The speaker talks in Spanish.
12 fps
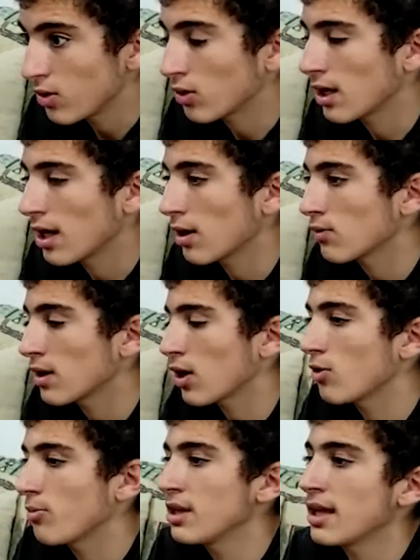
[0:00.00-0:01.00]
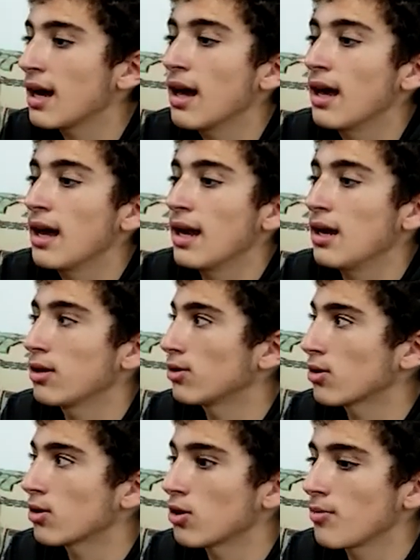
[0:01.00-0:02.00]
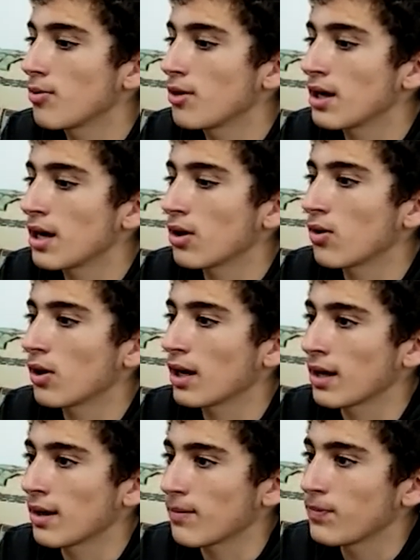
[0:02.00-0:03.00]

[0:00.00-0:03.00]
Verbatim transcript: con alguna comida, el zorro lo podía coger.